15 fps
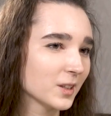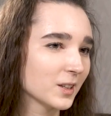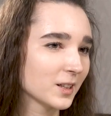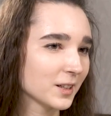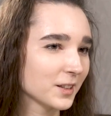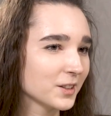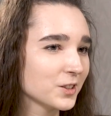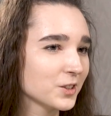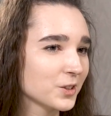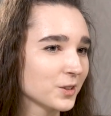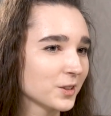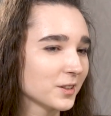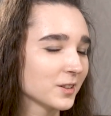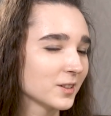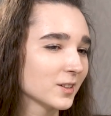
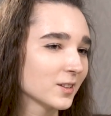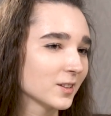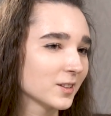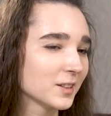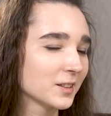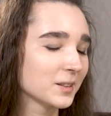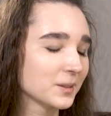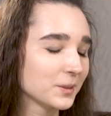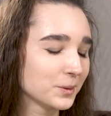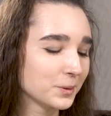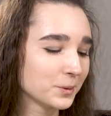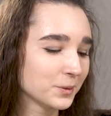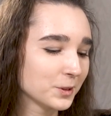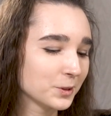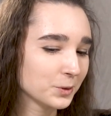конечно, а, у
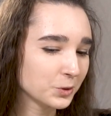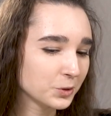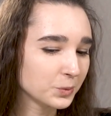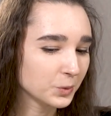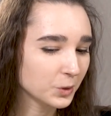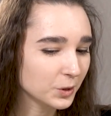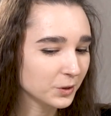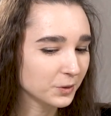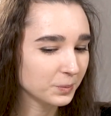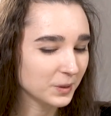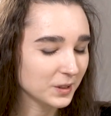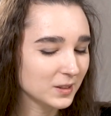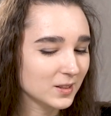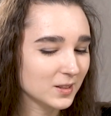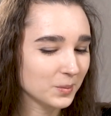вас очень много, в
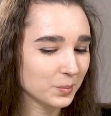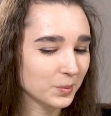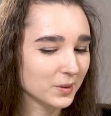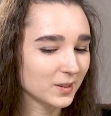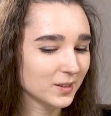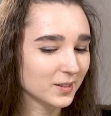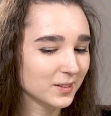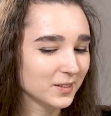принципе,